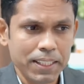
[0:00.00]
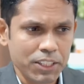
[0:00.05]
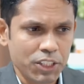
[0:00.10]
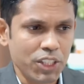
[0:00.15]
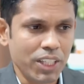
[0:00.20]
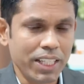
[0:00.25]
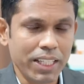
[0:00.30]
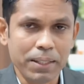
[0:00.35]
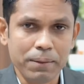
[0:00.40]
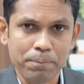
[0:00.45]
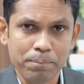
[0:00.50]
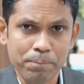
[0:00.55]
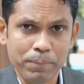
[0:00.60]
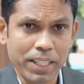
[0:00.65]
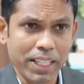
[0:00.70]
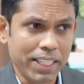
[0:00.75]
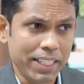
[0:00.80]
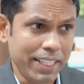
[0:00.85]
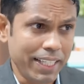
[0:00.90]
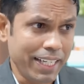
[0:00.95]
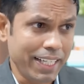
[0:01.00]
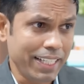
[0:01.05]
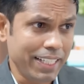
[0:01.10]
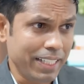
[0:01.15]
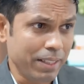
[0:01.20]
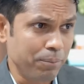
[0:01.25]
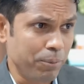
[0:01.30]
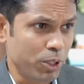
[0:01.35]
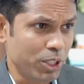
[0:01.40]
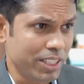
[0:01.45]
चलिए मैं डायरेक्टली
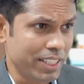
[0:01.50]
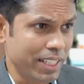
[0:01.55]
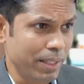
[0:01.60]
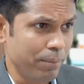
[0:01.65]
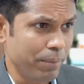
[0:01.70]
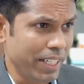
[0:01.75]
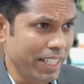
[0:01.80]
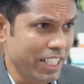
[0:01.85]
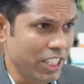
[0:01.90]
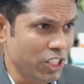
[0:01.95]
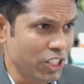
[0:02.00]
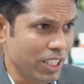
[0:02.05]
कंप्यूटर स्क्रीन पर लेके